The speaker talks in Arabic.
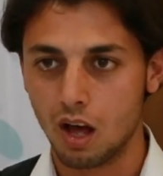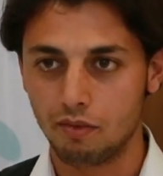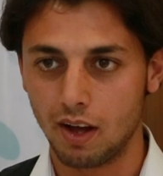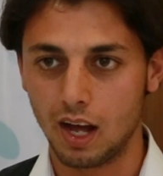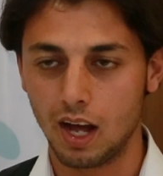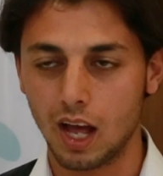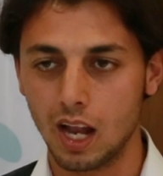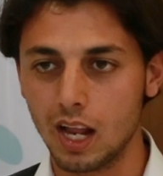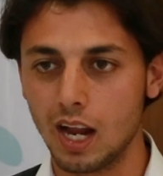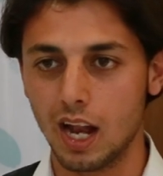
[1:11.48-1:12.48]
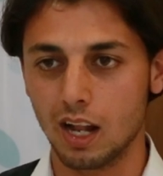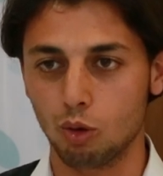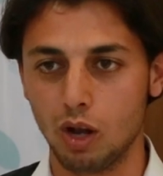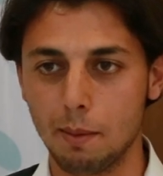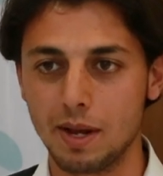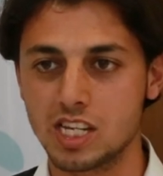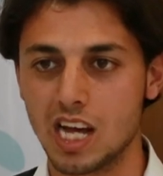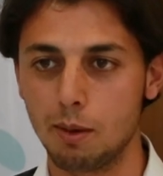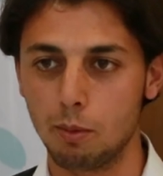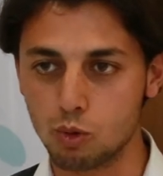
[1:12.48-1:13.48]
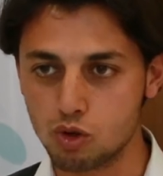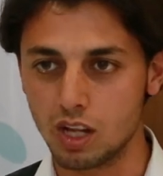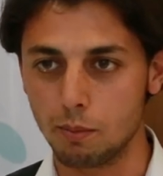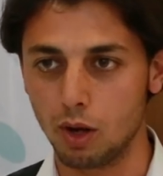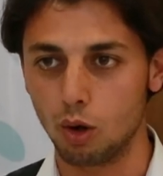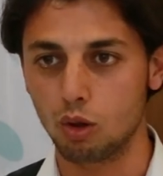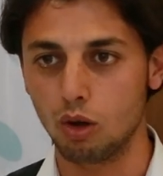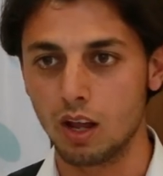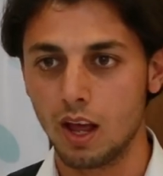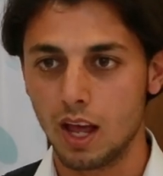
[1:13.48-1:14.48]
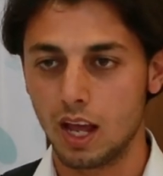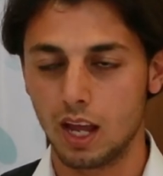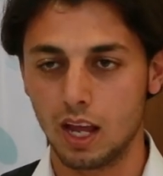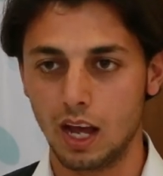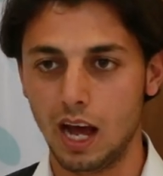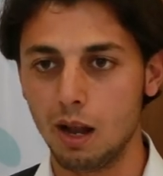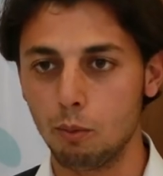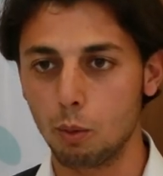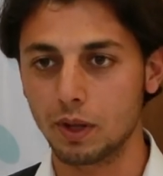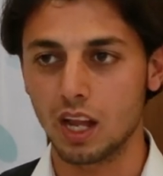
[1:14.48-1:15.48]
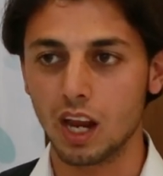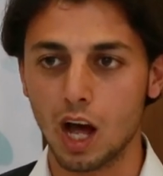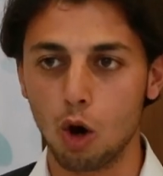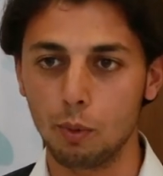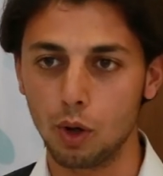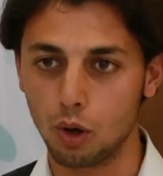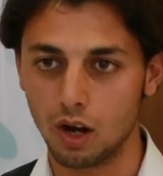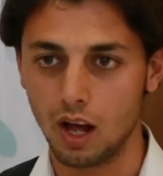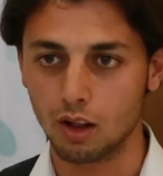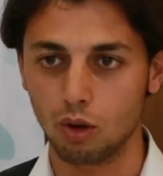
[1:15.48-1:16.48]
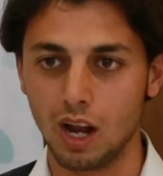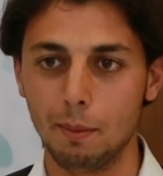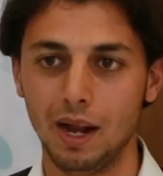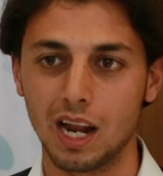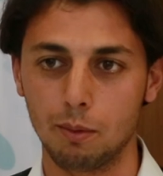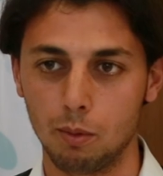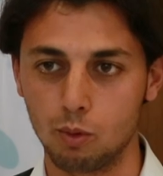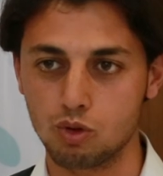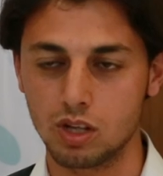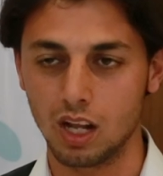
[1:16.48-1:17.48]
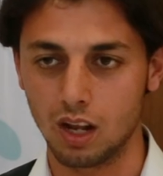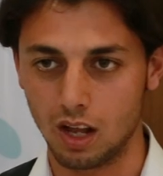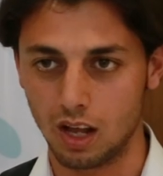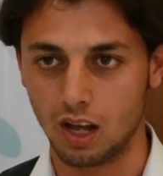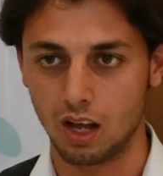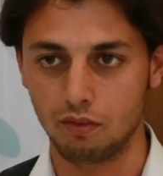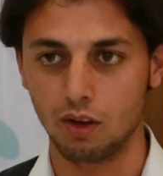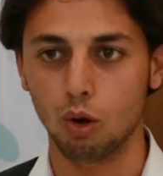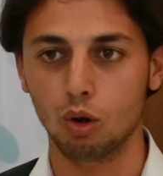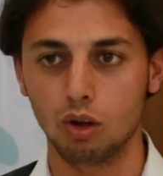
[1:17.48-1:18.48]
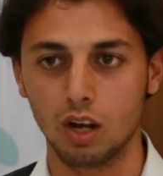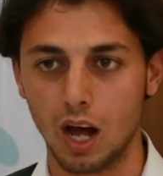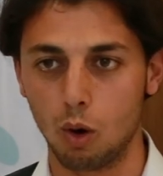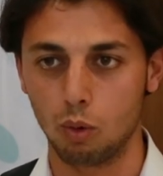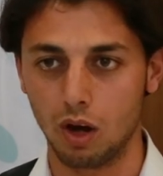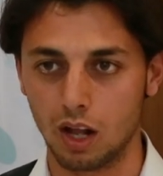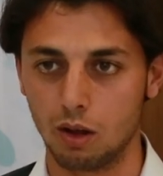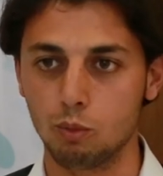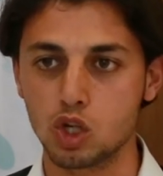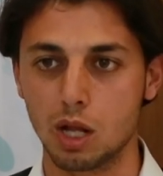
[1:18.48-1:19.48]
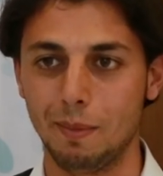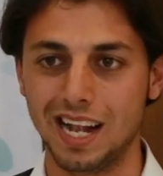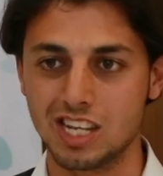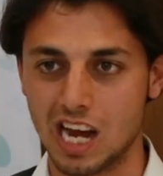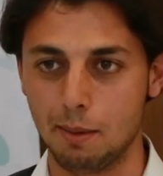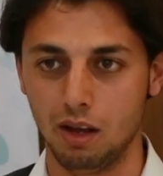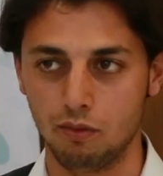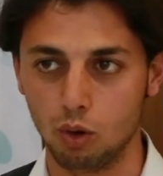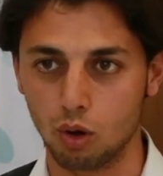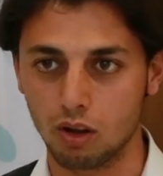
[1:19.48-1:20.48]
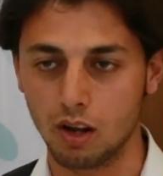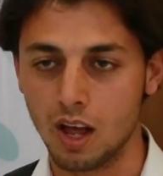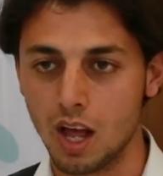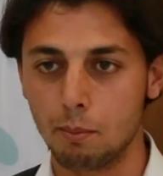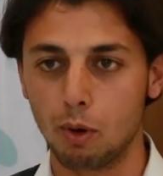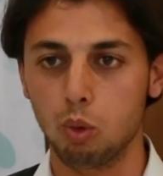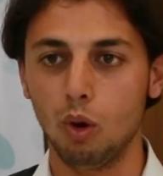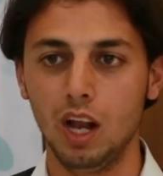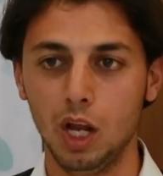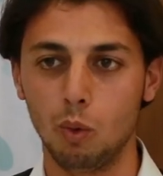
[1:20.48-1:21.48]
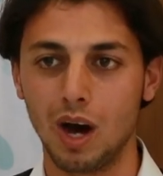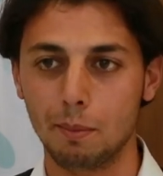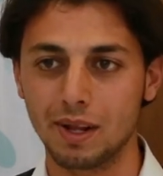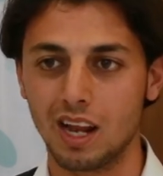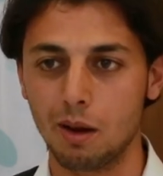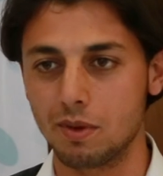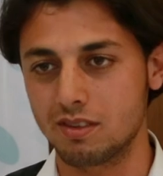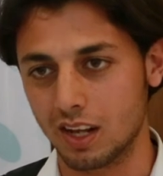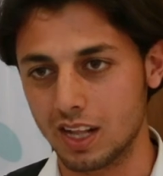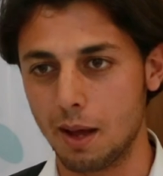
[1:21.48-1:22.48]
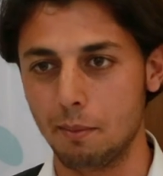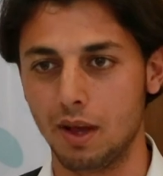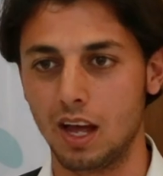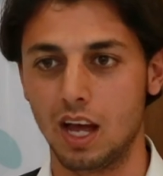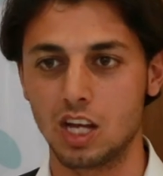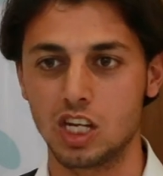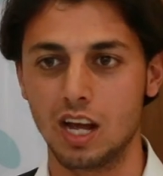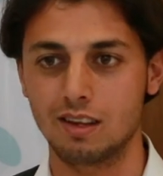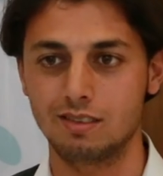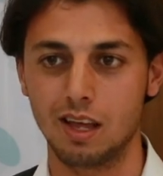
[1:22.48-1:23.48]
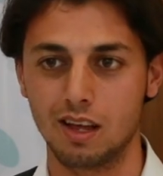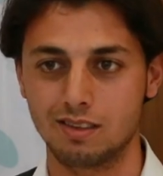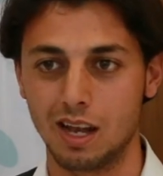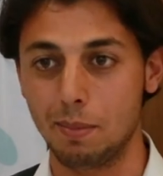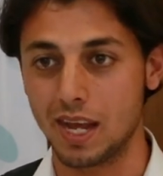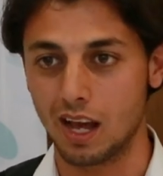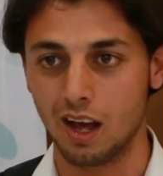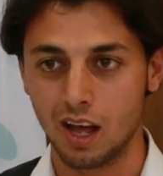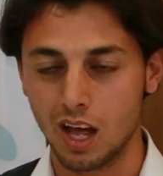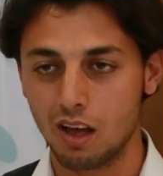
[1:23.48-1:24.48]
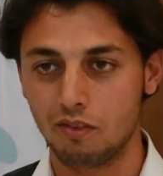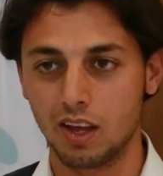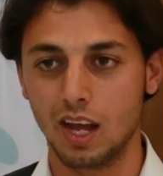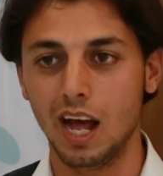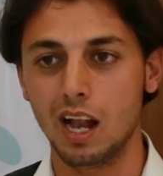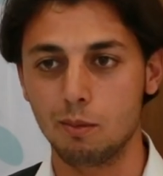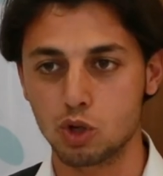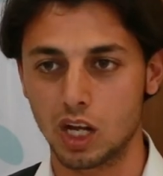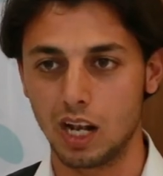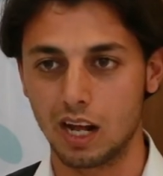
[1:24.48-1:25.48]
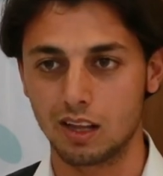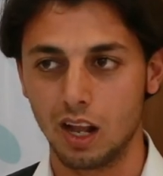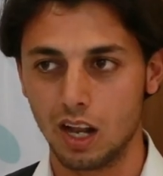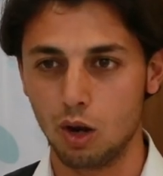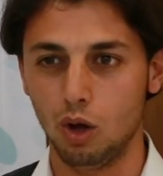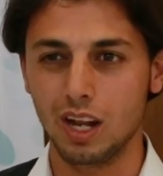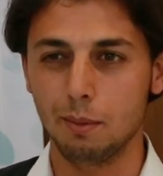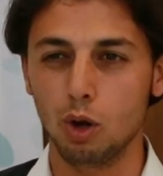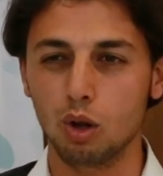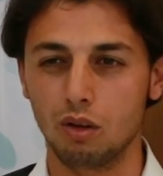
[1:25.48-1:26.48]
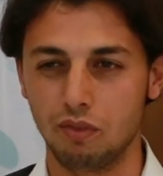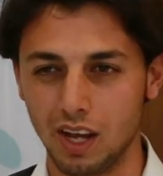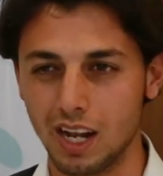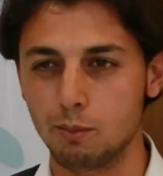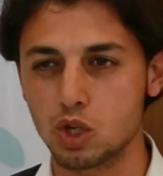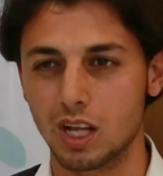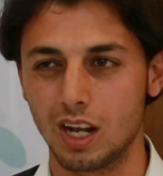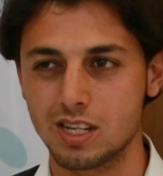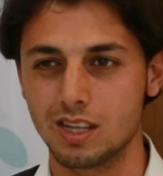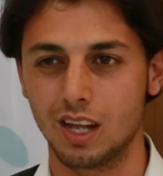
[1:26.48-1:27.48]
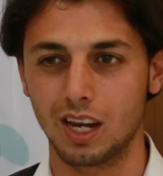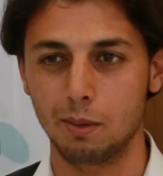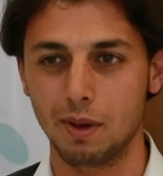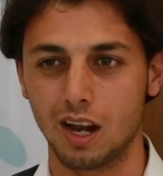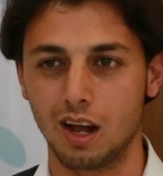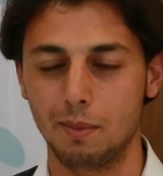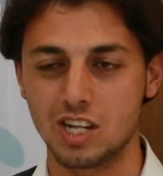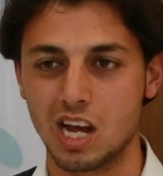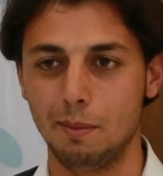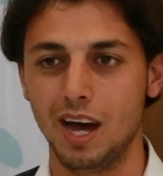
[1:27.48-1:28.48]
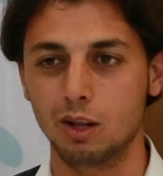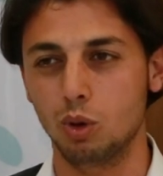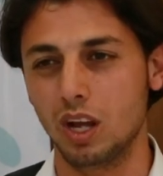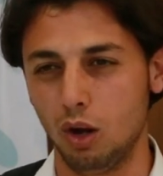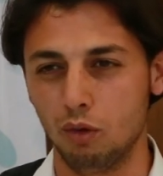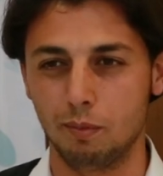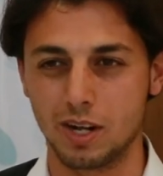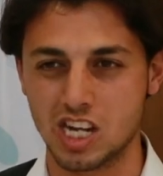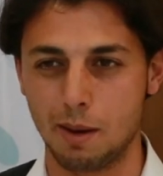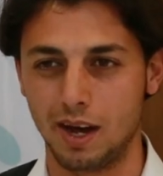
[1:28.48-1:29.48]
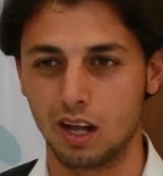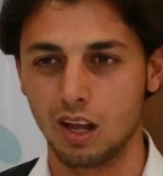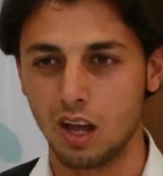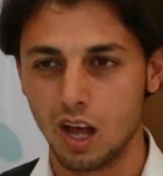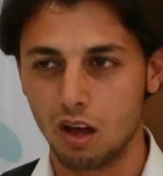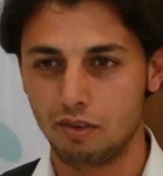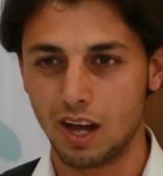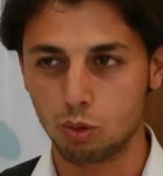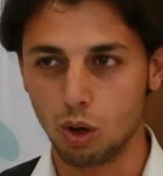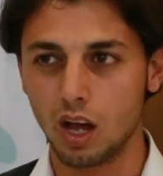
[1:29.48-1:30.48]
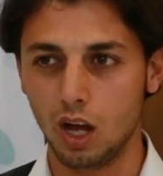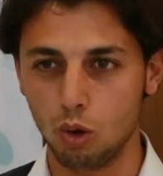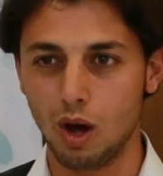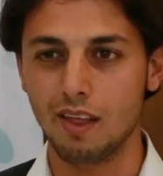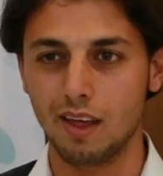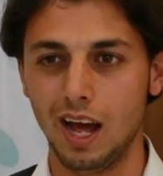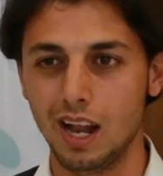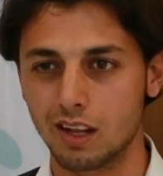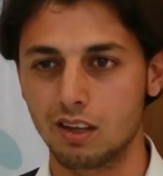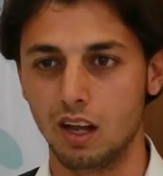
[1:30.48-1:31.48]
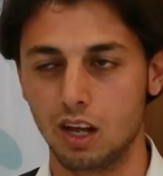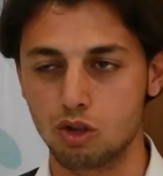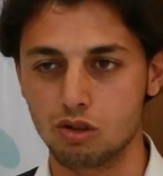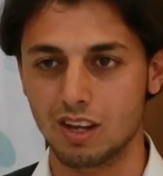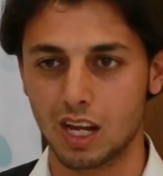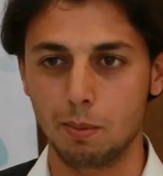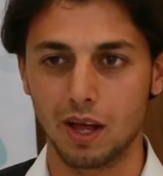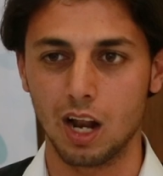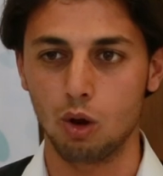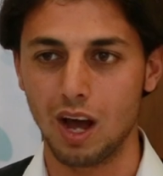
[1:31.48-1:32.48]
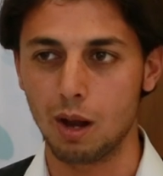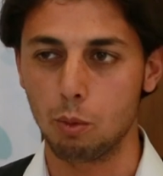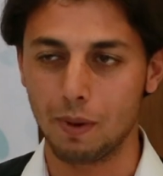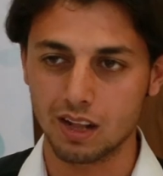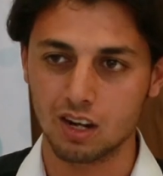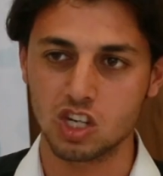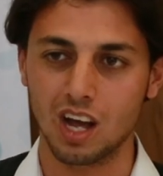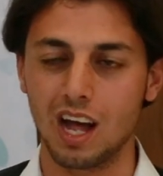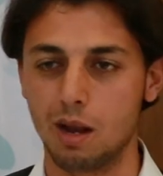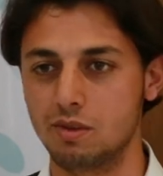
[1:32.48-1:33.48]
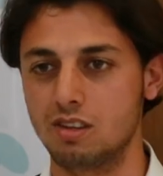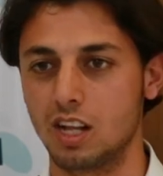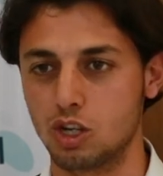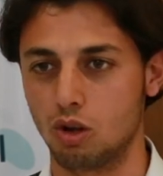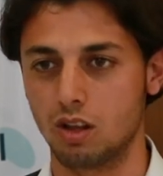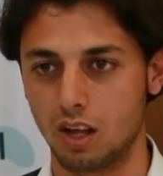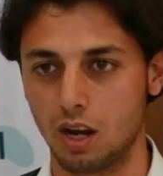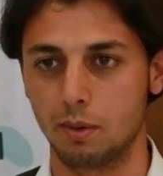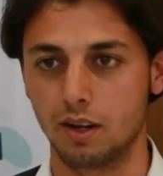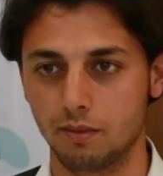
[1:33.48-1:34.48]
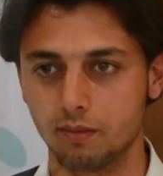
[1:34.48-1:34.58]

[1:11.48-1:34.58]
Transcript: فخلينا الطلاب الاجانب الموجودين بالاردن يعلموا بطريقه او باخرى الطلاب العرب الموجودين آه، في الاردن او مجتمع الجامعي في الاردن موضوع الحوار بدلا من استخدام آه، اشياء سلبيه في حل المشكلات لانه عندنا بالاردن في عندنا مشكله جدا كبيره بالجامعات وهي العنف بالجامعات فاتوقع انه هذا حلت جزء كبير لانه هاي المبادره شغاله من ست اشهر تقريبا.